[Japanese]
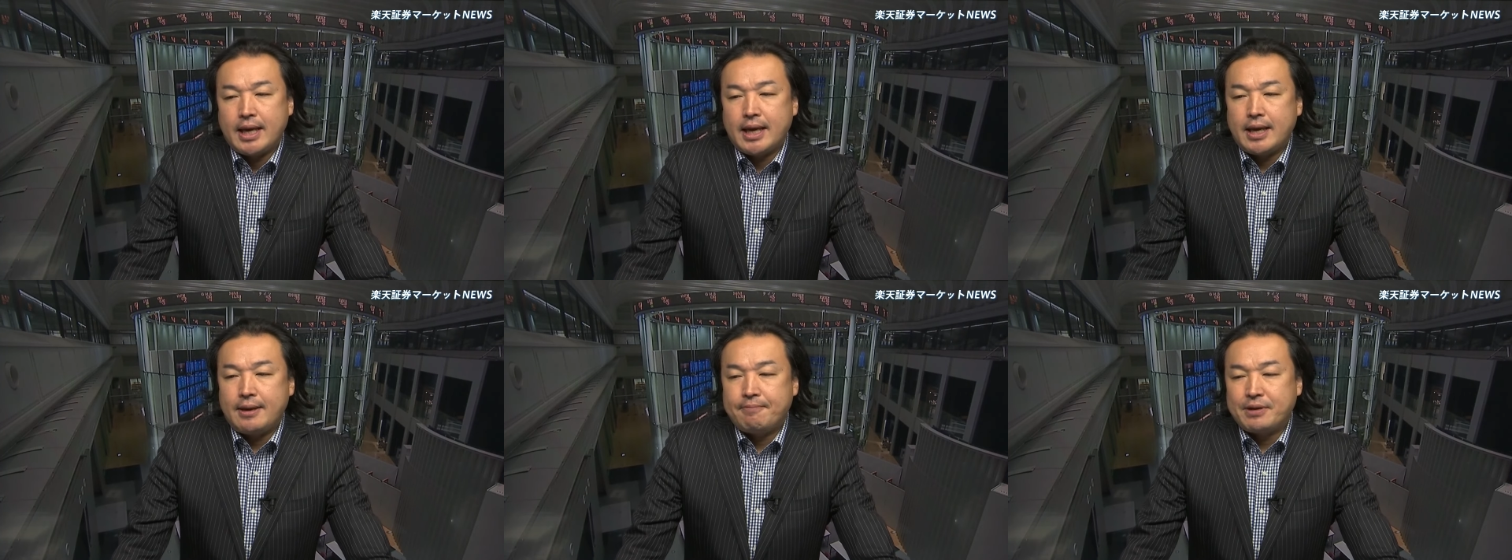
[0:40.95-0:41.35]

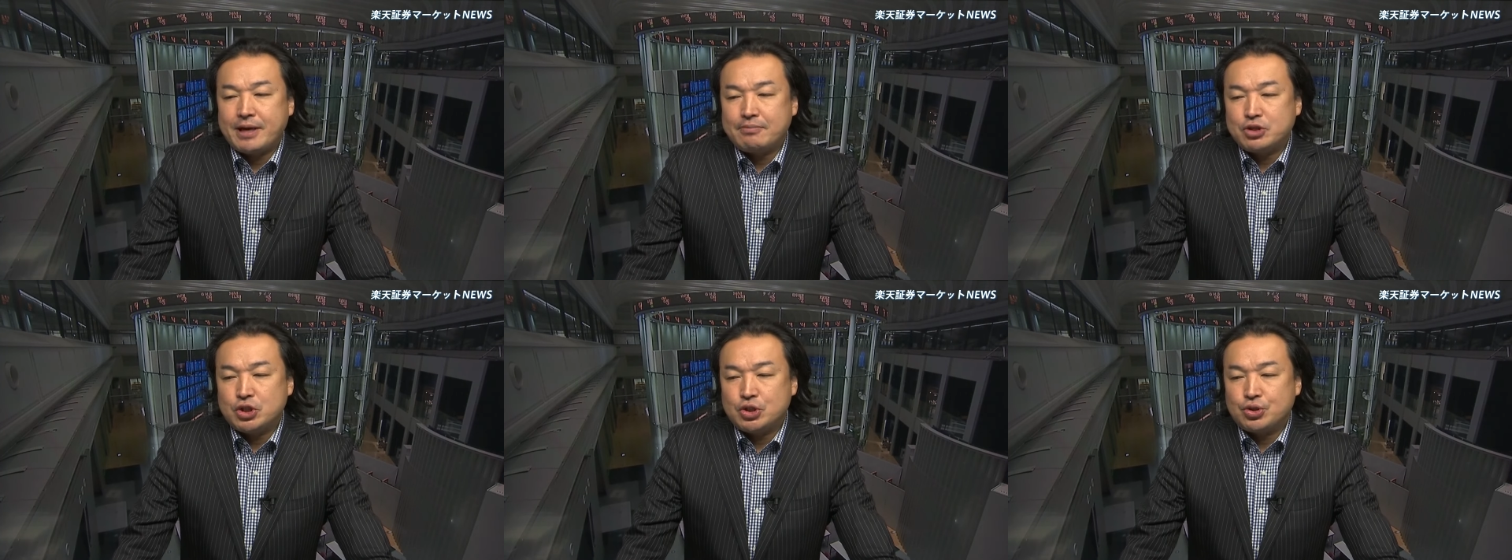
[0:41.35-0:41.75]
え
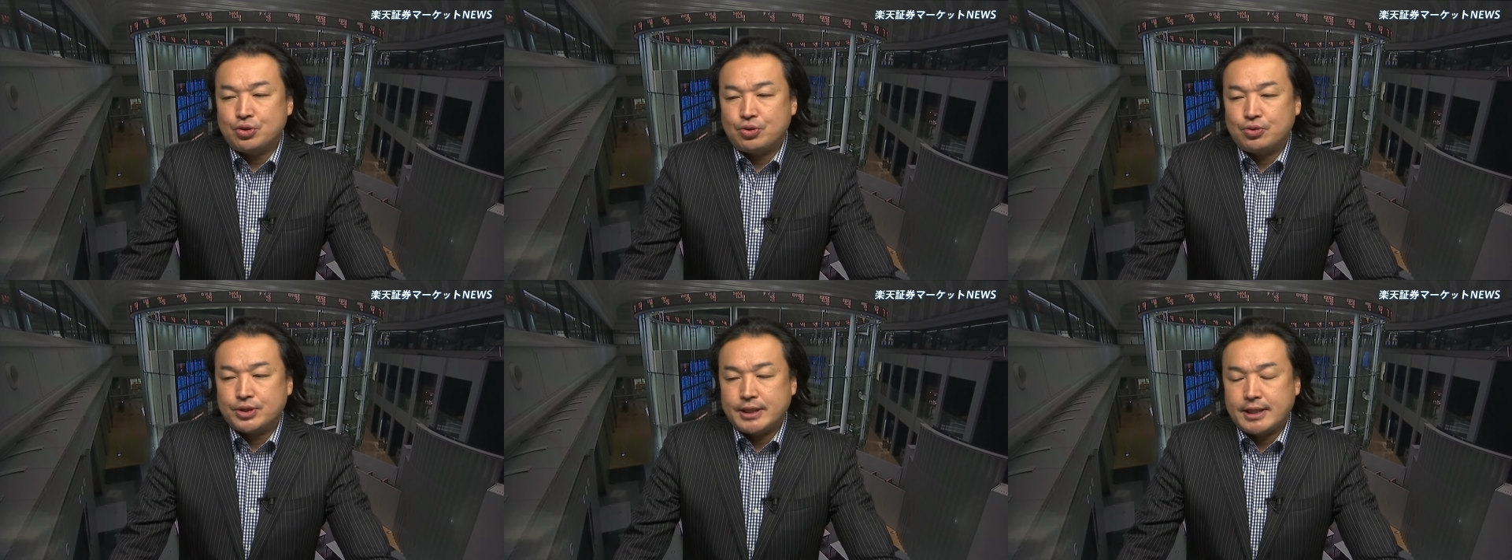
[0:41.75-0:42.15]
プライム市
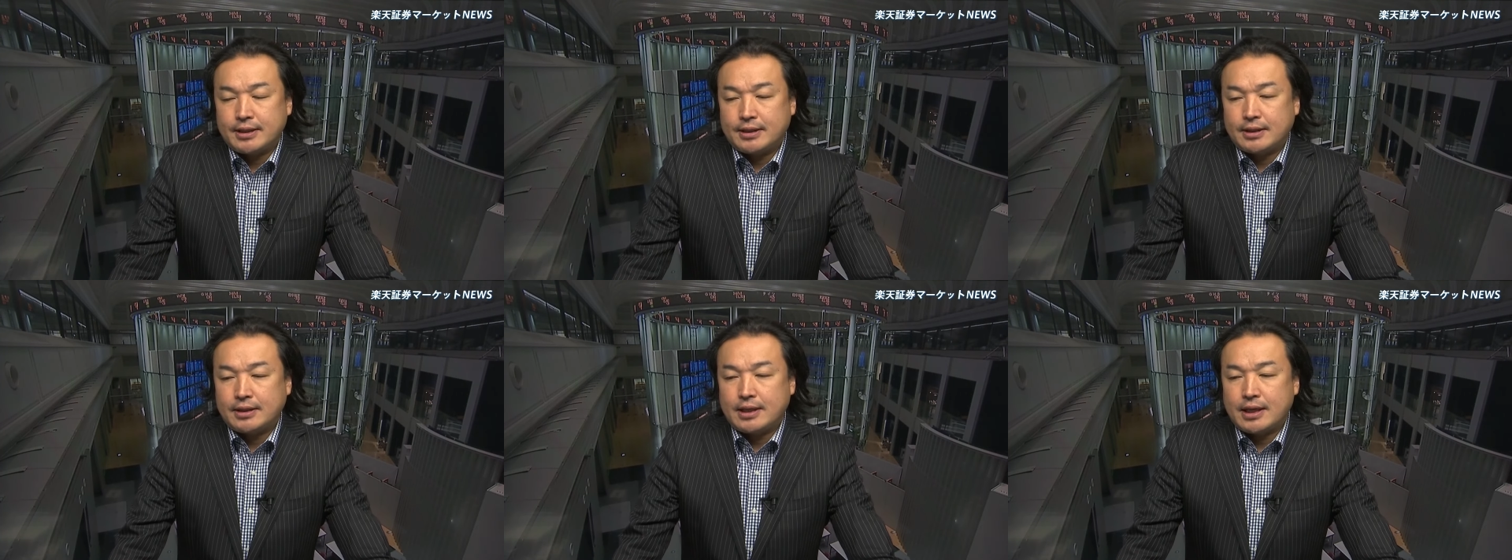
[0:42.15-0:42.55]
場
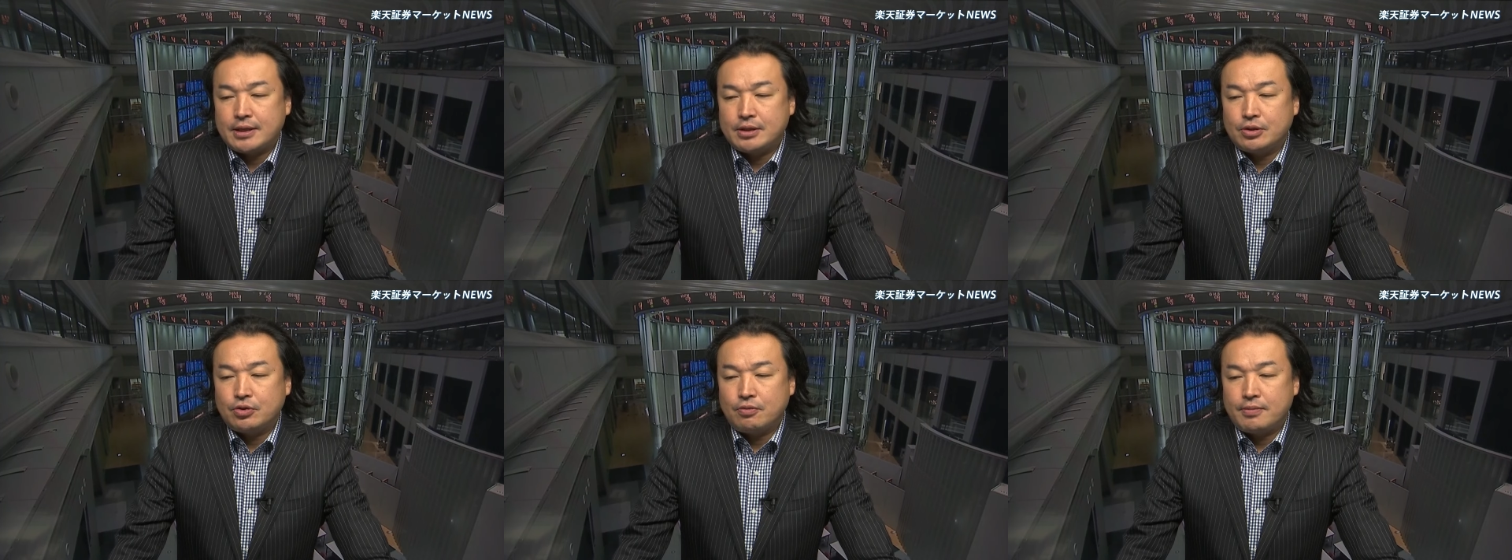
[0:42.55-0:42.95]
全
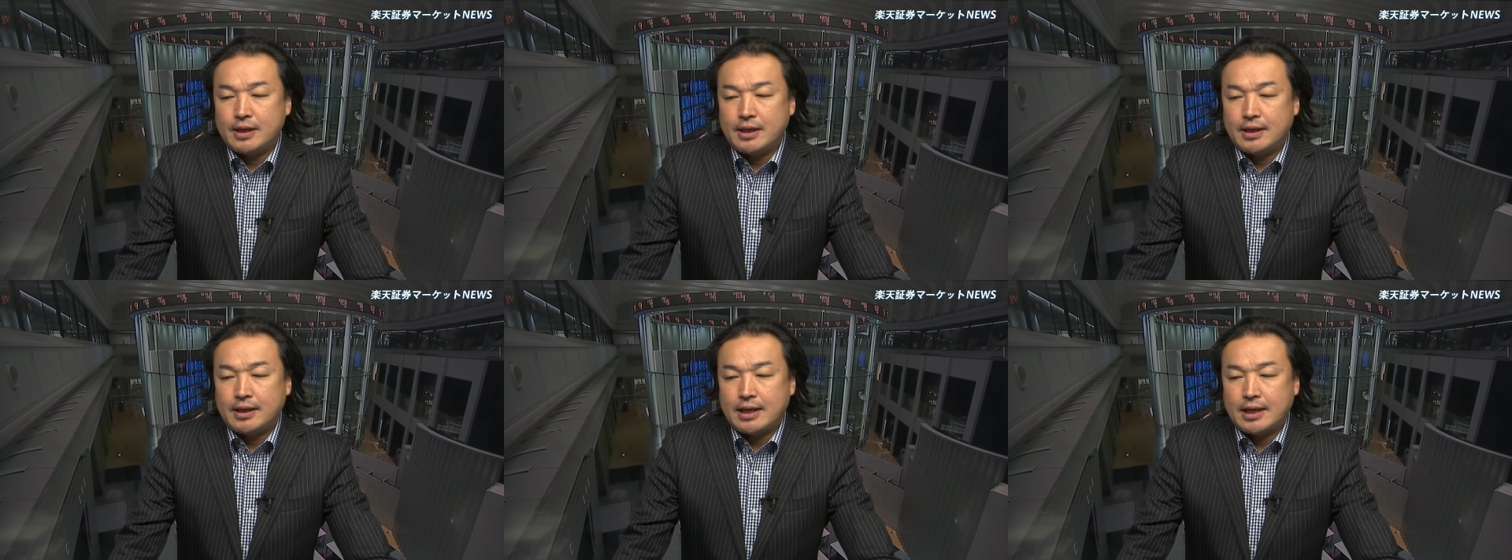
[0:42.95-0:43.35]
体の
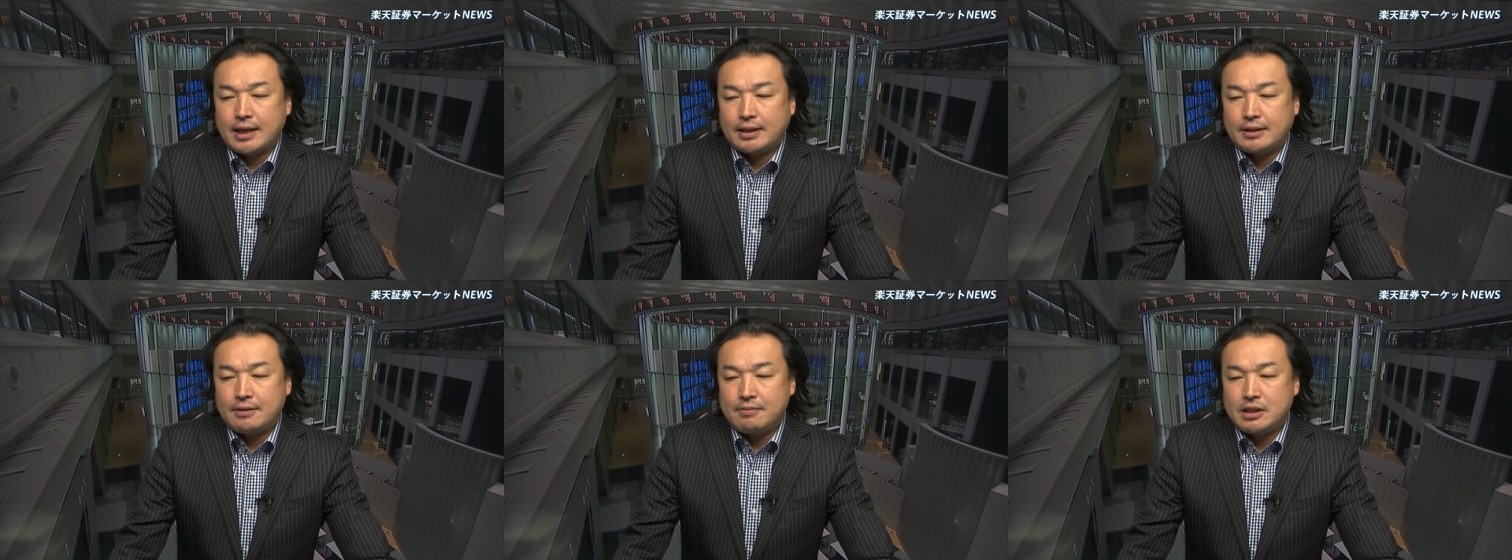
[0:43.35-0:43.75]
銘
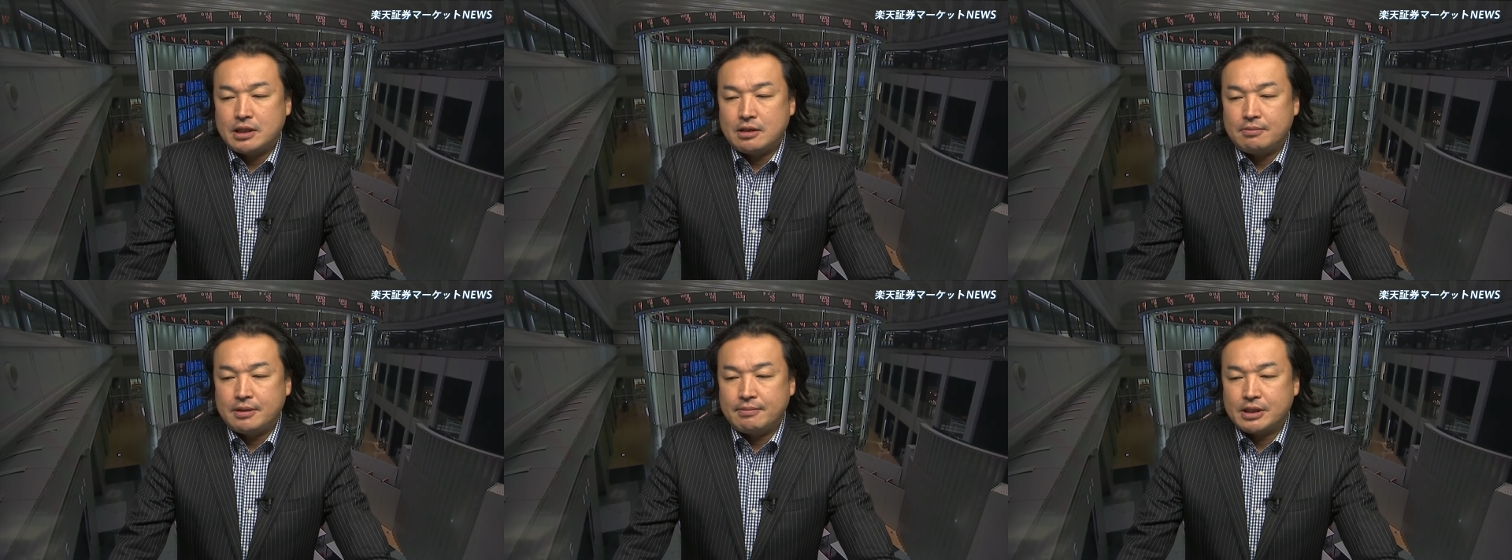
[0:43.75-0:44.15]
柄で見
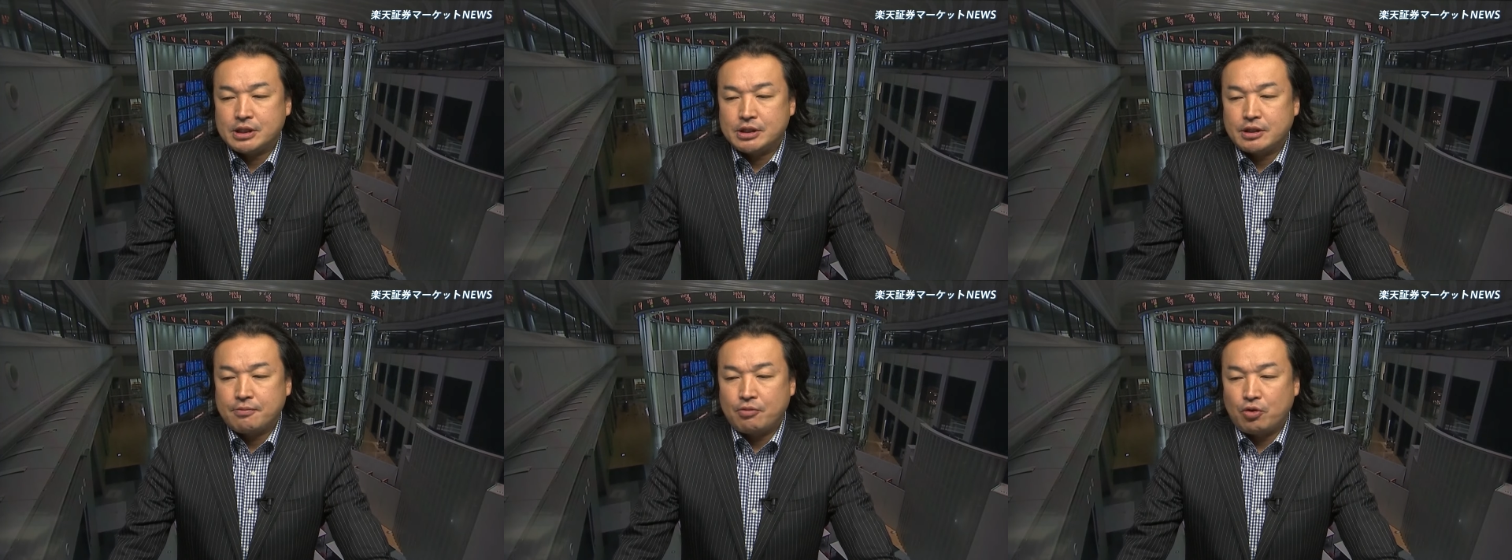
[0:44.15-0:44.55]
てみま
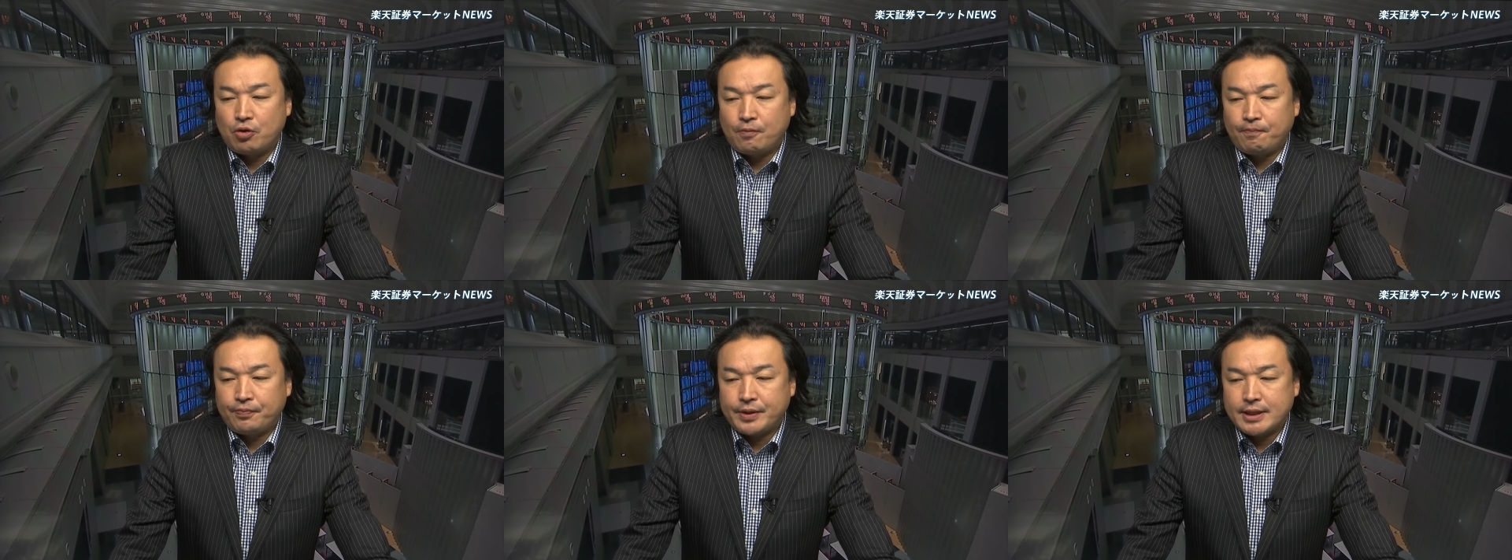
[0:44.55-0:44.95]
して
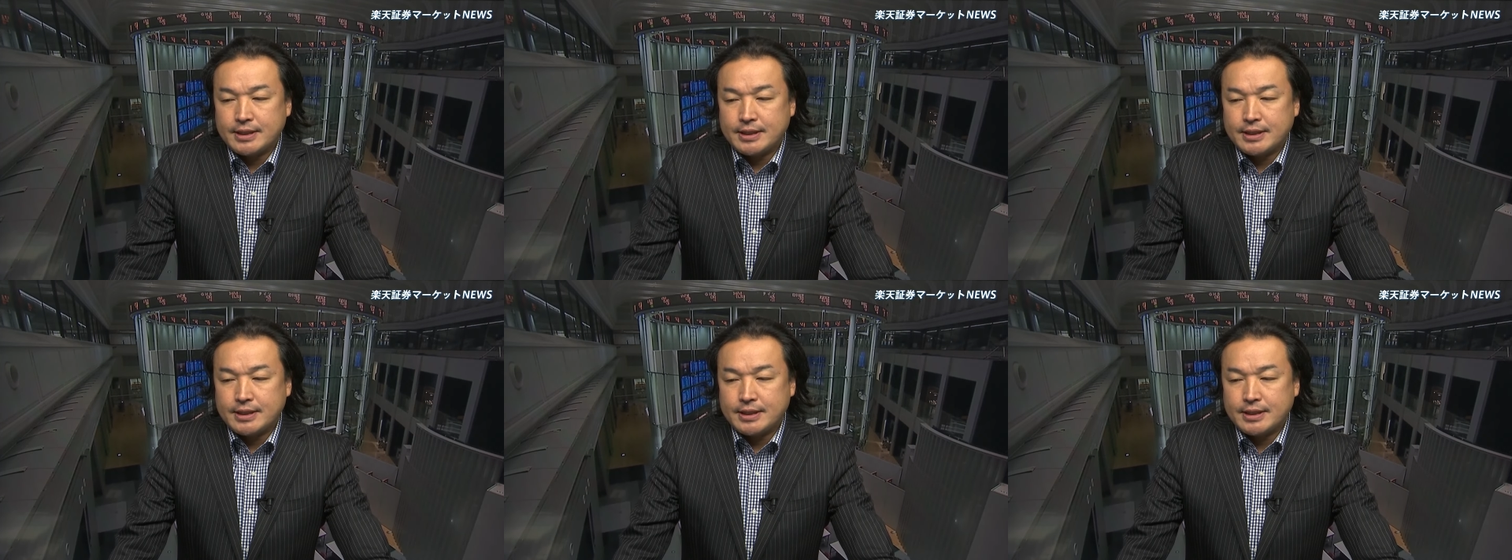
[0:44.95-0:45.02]
も、